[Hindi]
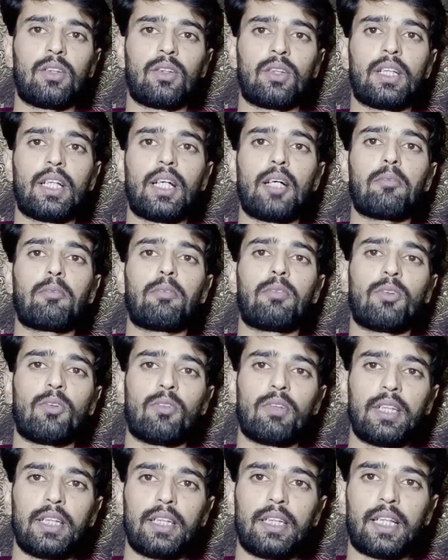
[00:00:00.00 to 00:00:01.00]
तो अगर आप
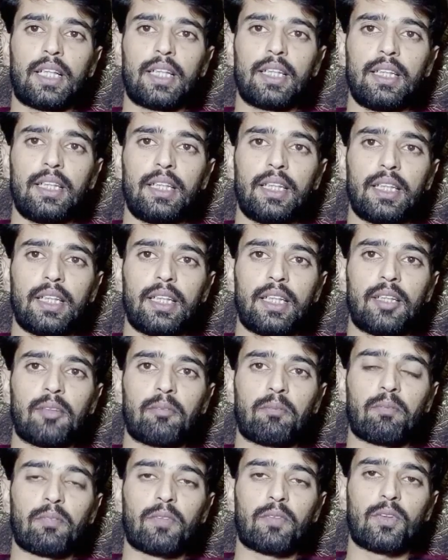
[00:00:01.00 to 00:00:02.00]
वो वाली गाड़ी
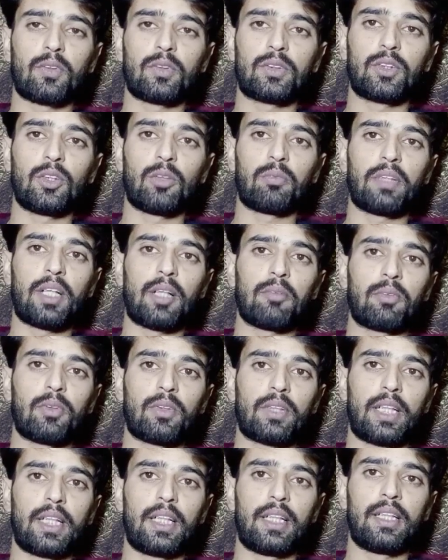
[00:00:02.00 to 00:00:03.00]
लेंगे तो उसके ऊपर
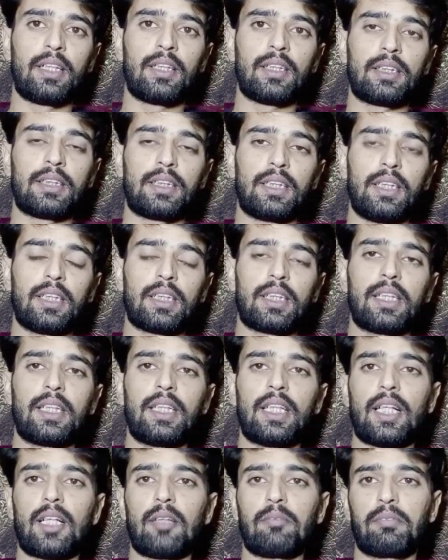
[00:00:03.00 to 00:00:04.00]
आपको राइडें अच्छी
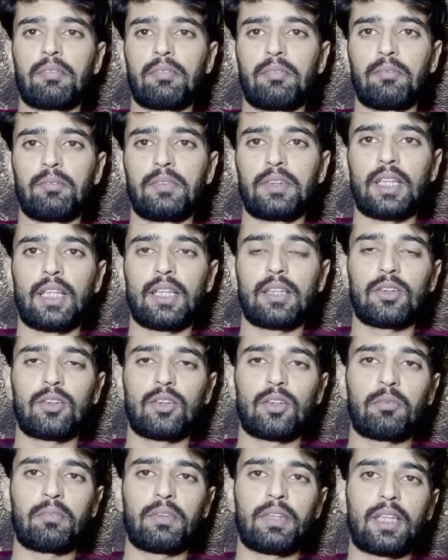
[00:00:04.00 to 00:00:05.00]
लगेंगी आप मिसाल के
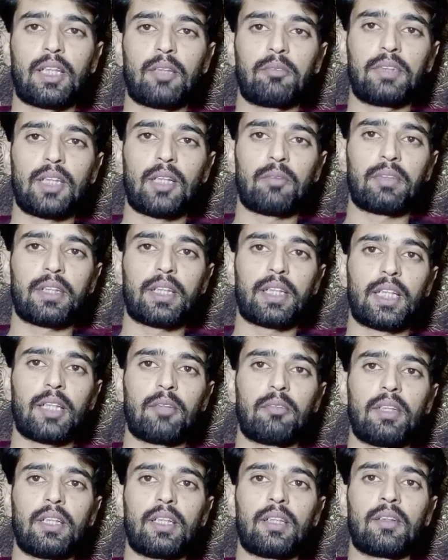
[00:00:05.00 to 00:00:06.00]
तौर पर आप जहाँ पे
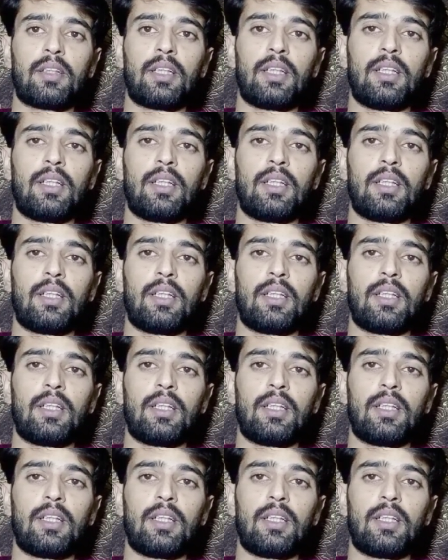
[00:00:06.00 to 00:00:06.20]
खड़े हुए